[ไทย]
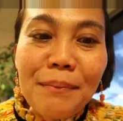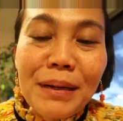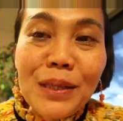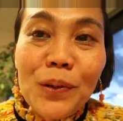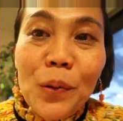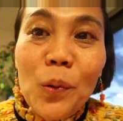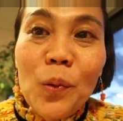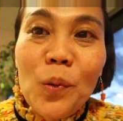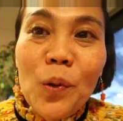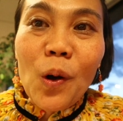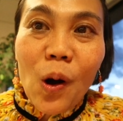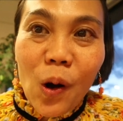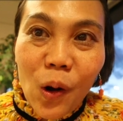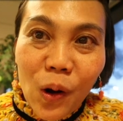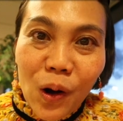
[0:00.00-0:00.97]
ประตู
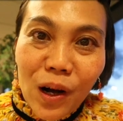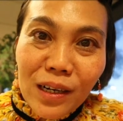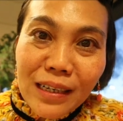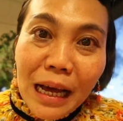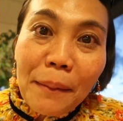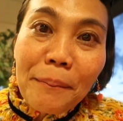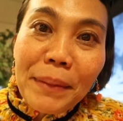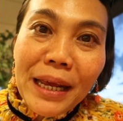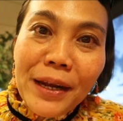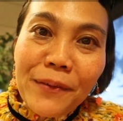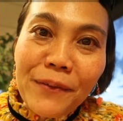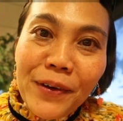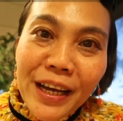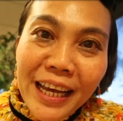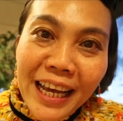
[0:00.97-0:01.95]
ของนักบิน
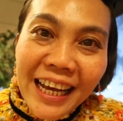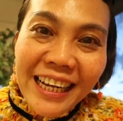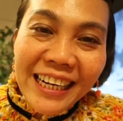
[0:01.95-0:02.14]
เว้ย